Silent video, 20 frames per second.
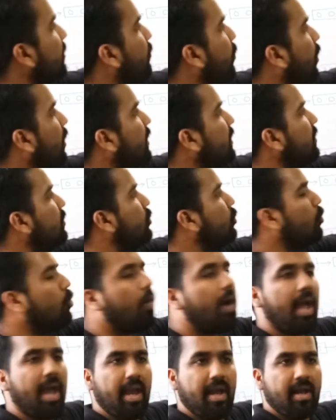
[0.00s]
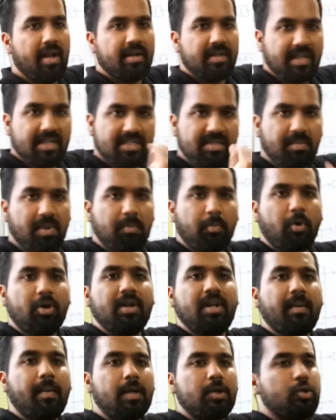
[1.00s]
हैं पॉइंट टू है डेसिमल
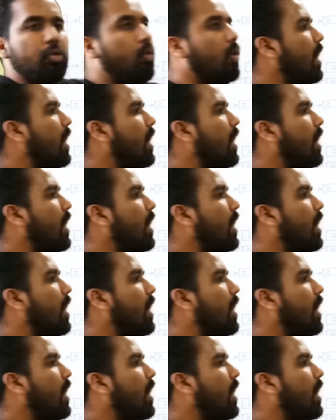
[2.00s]
पॉइंट के बाद टू